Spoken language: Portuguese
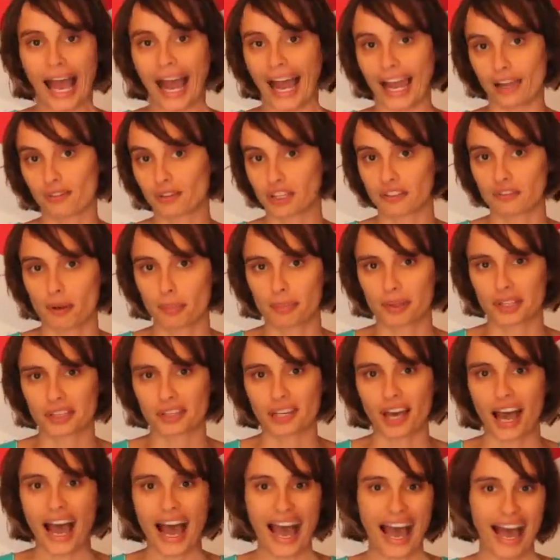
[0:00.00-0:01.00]
Aí você vai
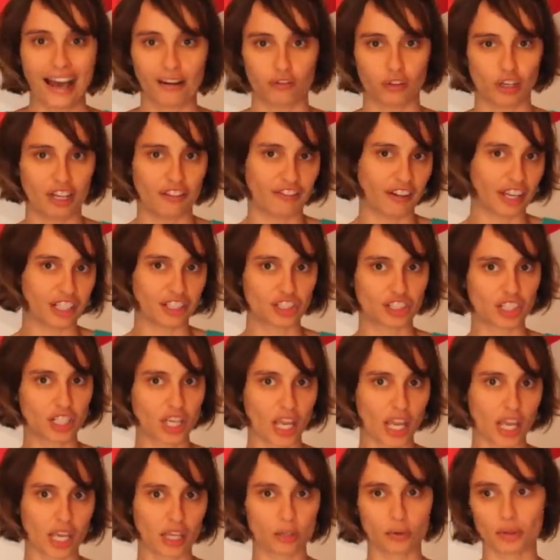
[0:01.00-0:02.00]
pensar, ah, vou levar em
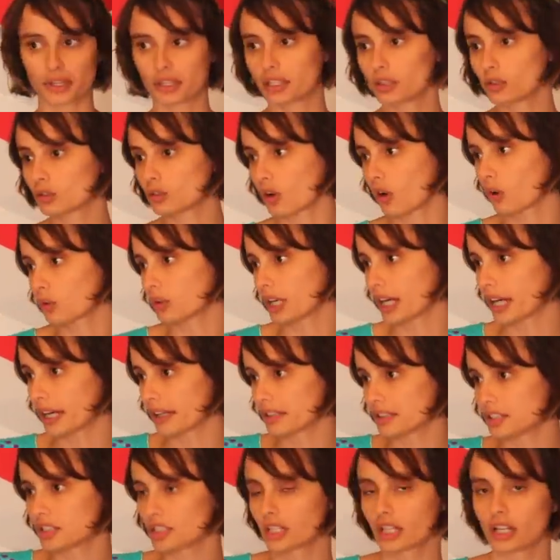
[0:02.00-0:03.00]
dinheiro, assim eu troco na
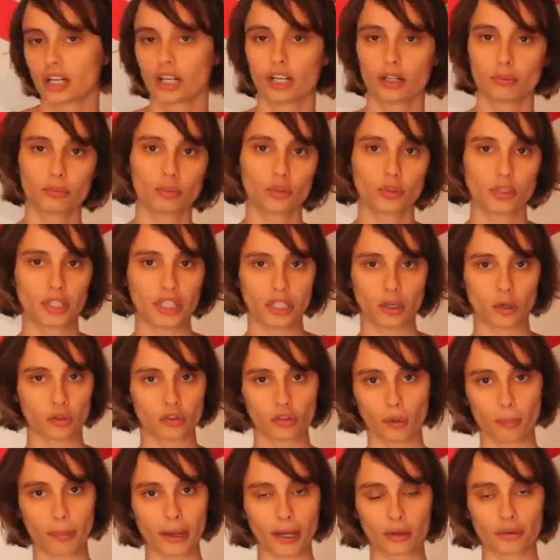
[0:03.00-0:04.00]
casa de câmbio e eu
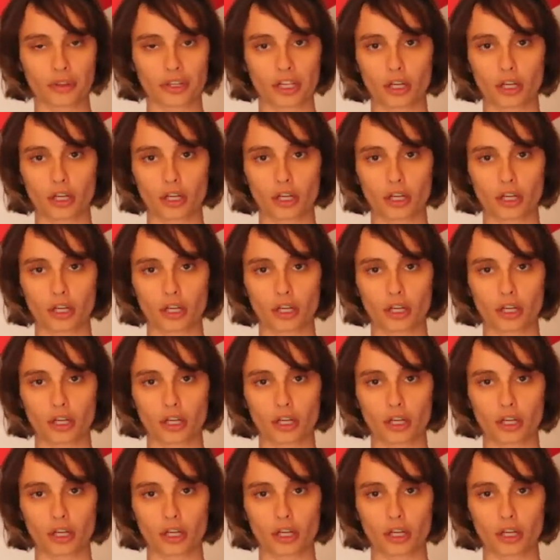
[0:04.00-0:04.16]
só pago